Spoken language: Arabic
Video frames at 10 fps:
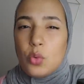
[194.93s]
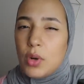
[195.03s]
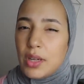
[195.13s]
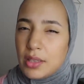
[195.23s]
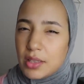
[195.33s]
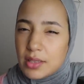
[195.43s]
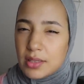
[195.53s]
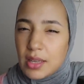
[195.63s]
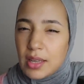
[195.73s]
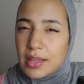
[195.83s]
وانا ديك
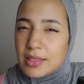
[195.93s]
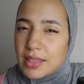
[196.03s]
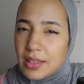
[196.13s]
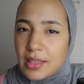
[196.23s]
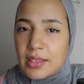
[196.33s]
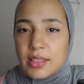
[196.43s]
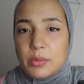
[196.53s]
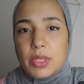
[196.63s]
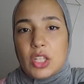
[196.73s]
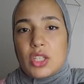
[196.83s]
الساعه كنت يلاه درت
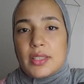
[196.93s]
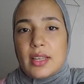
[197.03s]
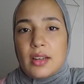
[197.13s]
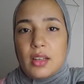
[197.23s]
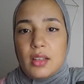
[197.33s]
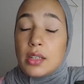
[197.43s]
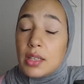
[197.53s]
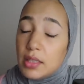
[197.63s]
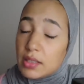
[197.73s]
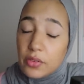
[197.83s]
18 سنه
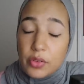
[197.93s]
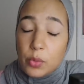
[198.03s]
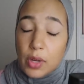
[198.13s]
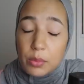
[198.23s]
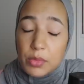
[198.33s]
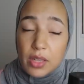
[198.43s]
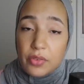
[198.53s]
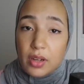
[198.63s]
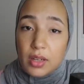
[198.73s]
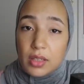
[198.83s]
قلت ليه صافي واخ
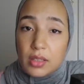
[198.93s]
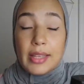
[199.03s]
متفقه